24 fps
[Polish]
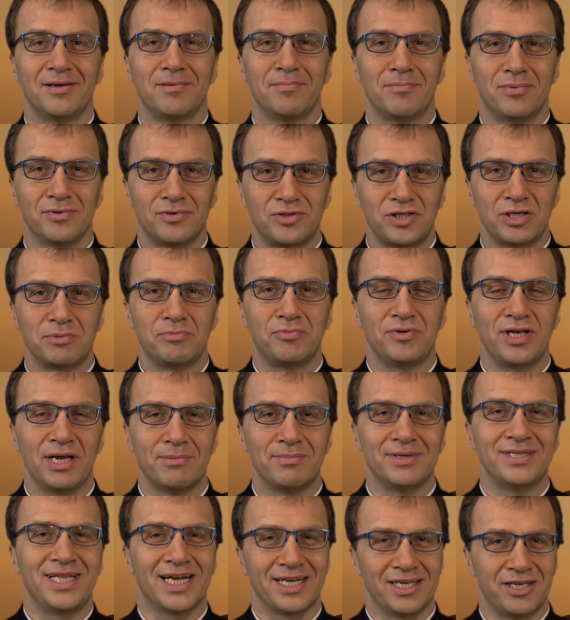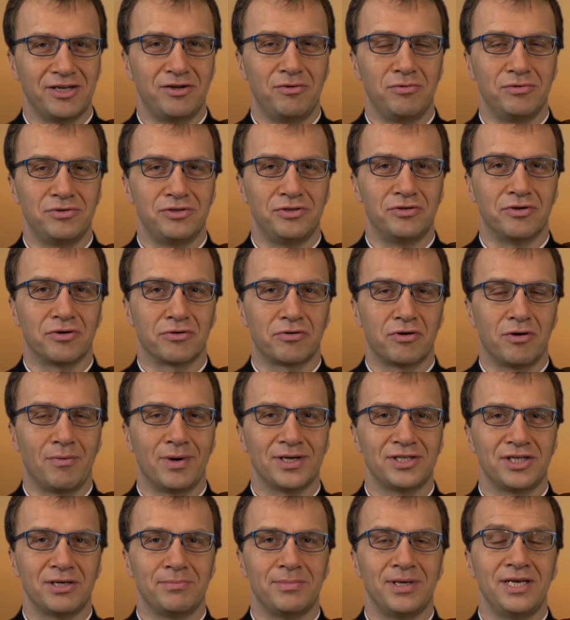Potrzebujemy takich ludzi dookoła
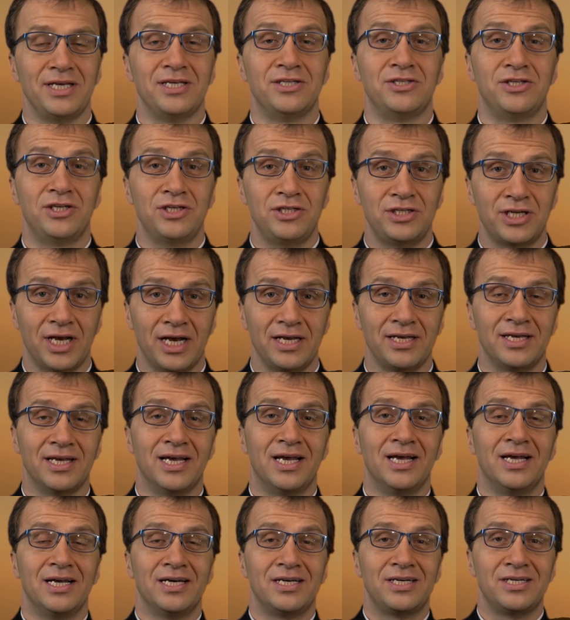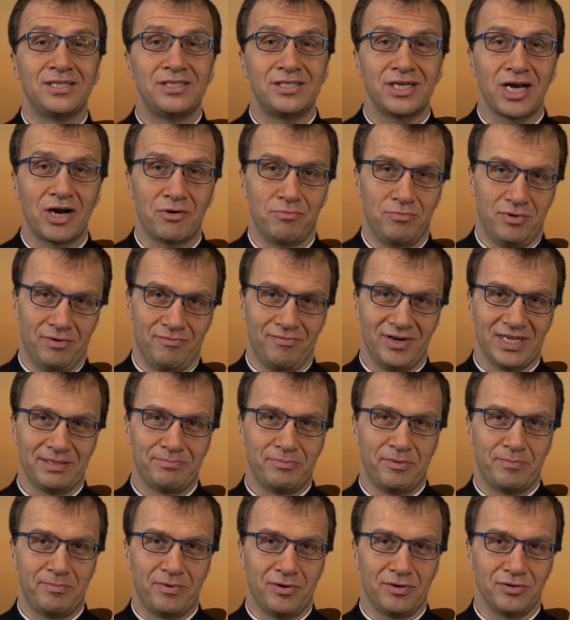siebie i dzisiaj chciałbym Was
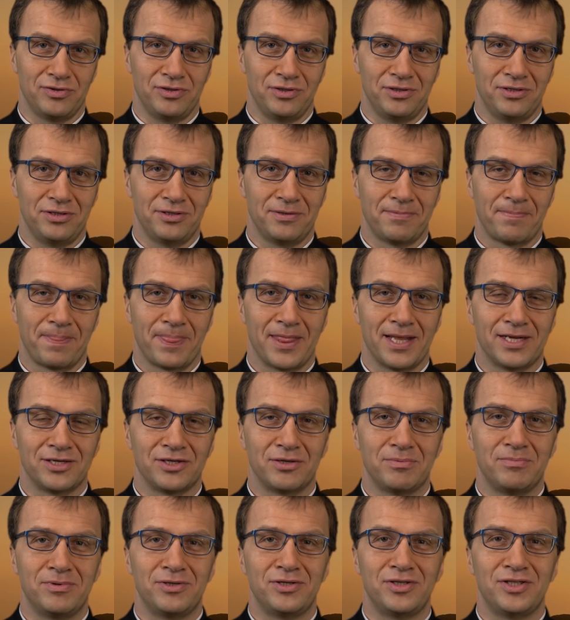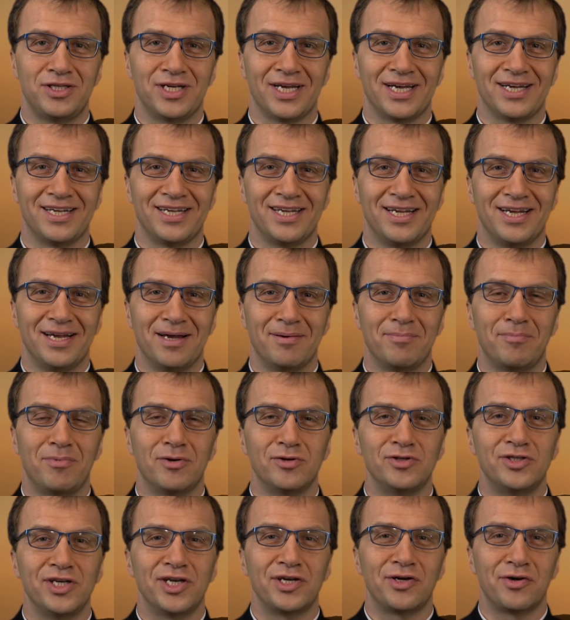poprosić, żebyście
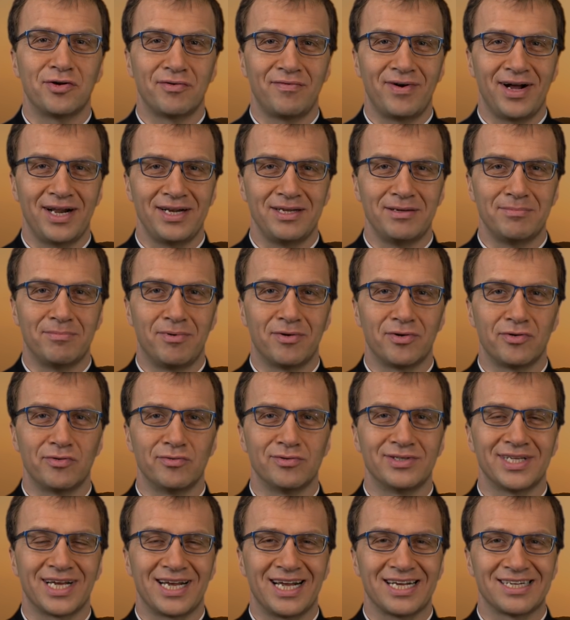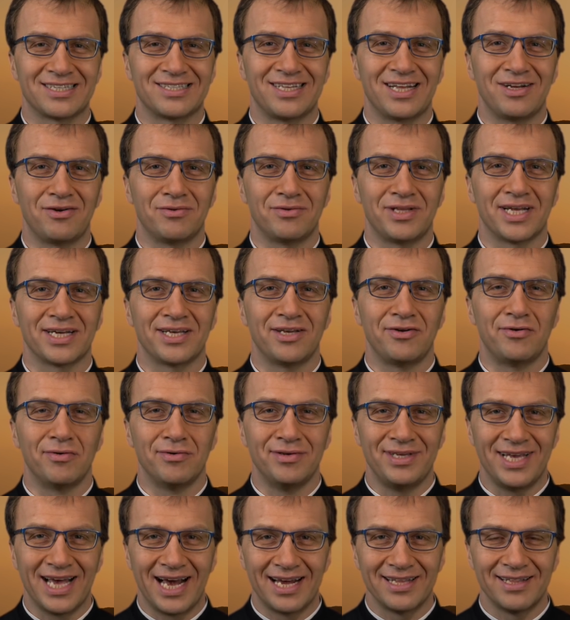podziękowali Bogu za każdego takiego
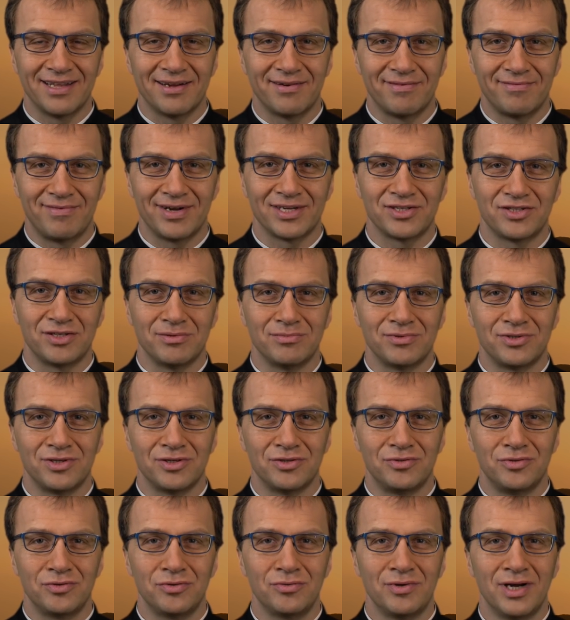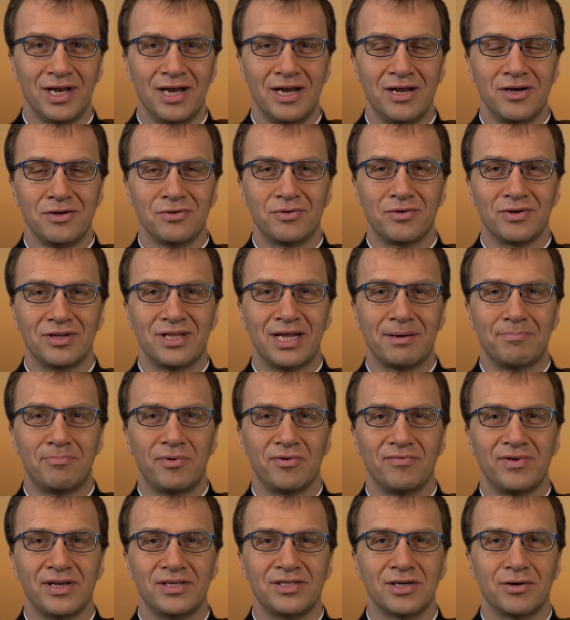Jana w Waszym życiu, który nam
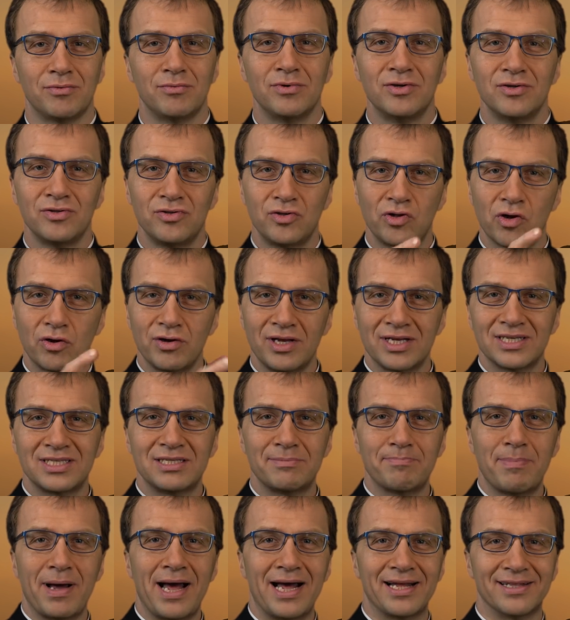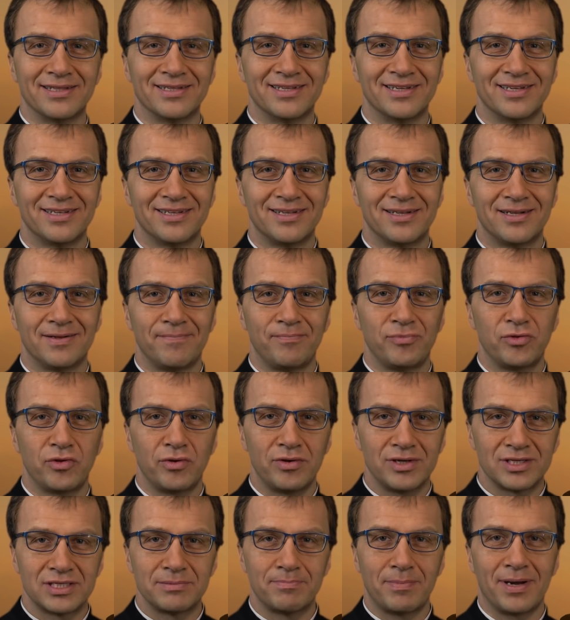powiedział: To jest Pan, to
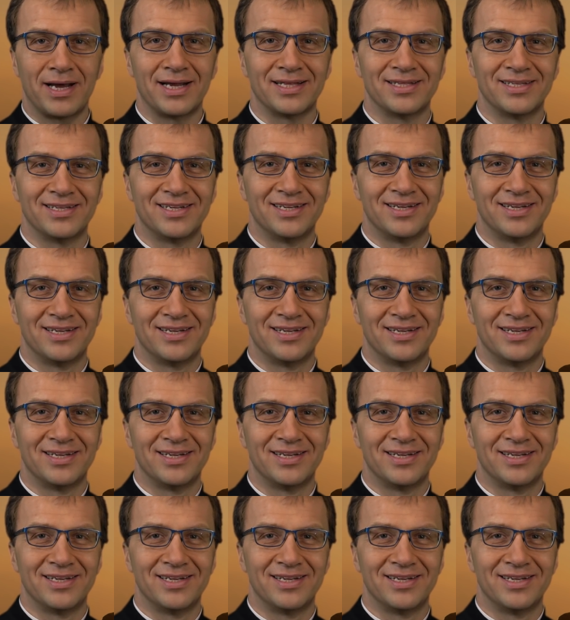jest Pan.